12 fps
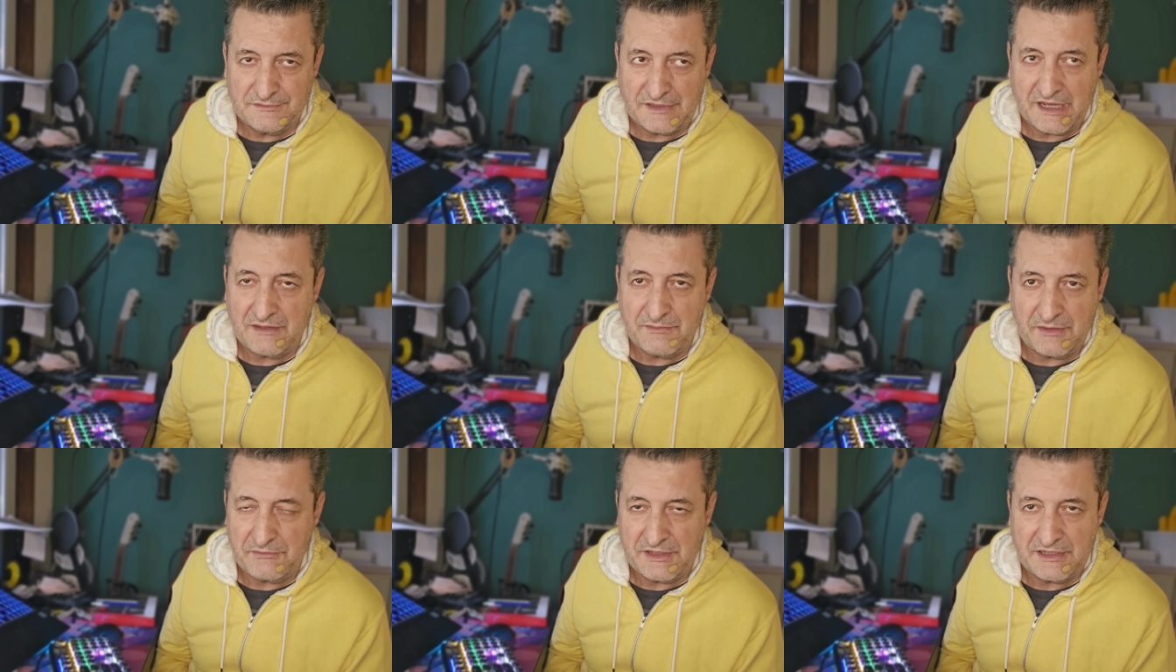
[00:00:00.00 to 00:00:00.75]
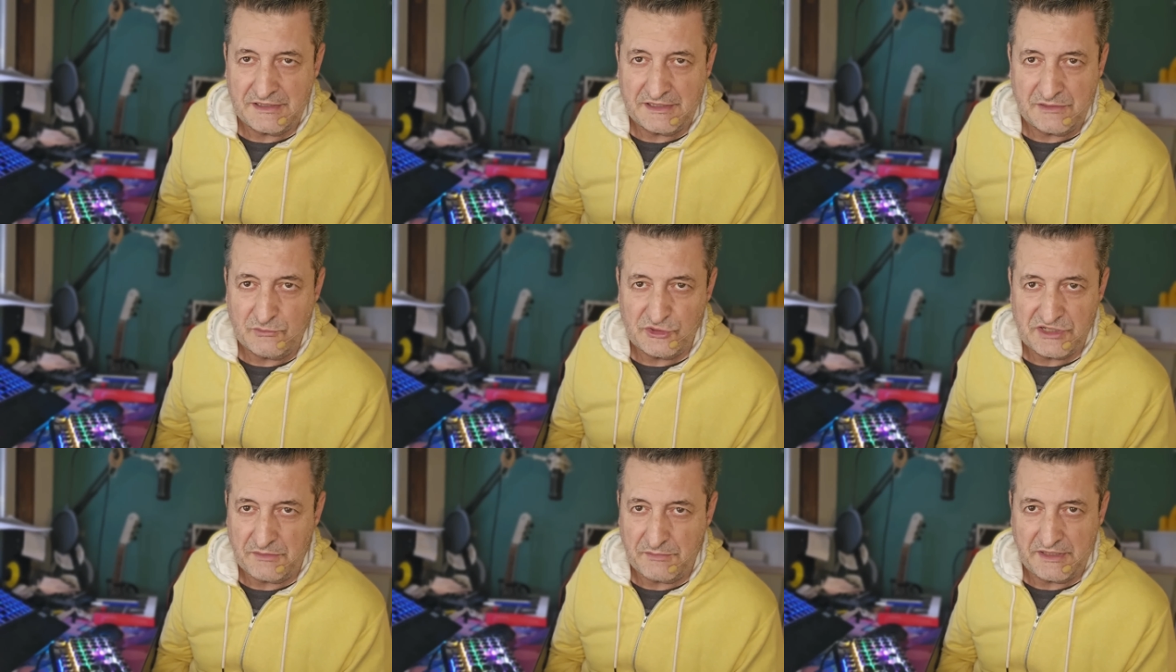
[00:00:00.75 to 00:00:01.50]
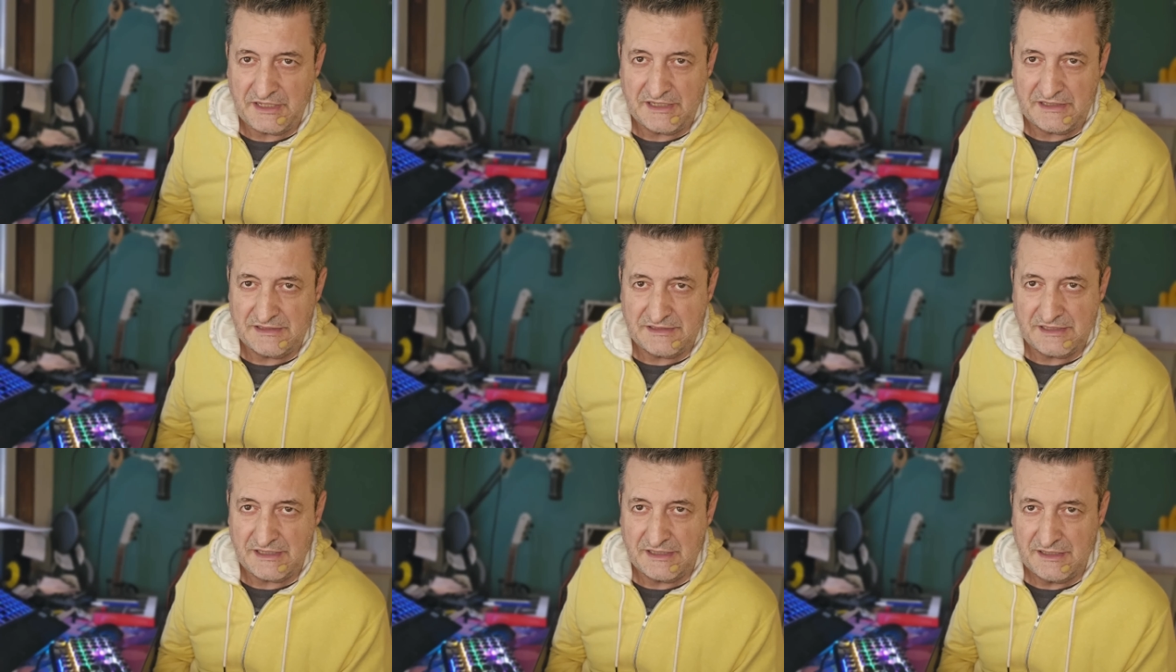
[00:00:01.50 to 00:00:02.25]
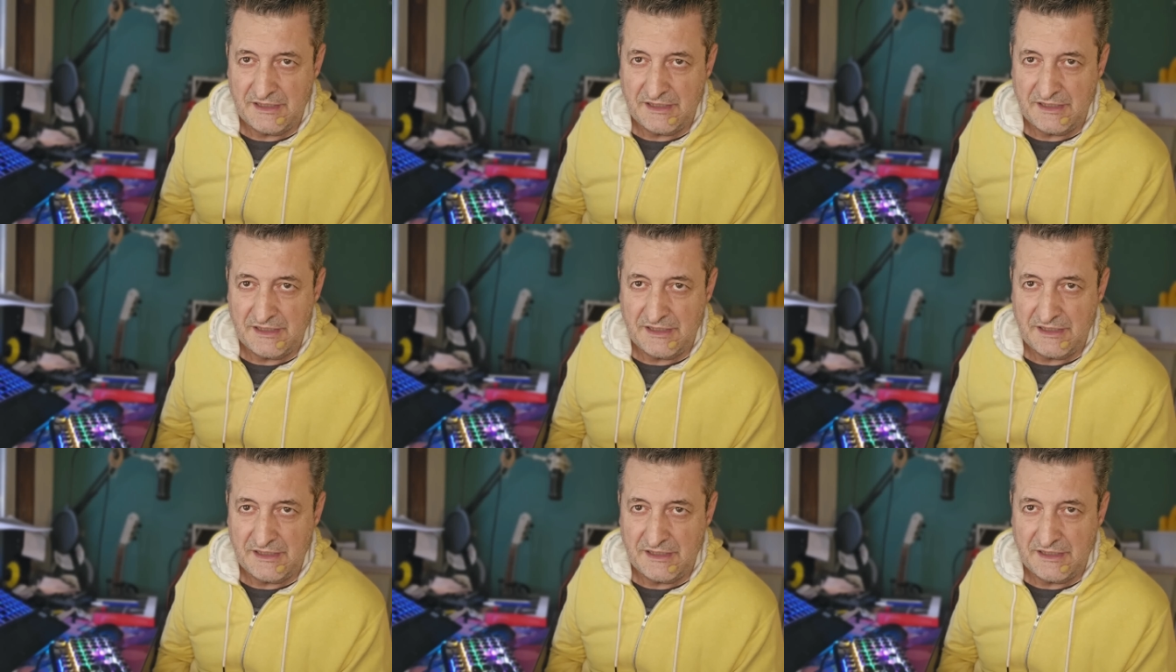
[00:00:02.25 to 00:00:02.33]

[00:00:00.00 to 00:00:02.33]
alma vieja tiene mucha experiencia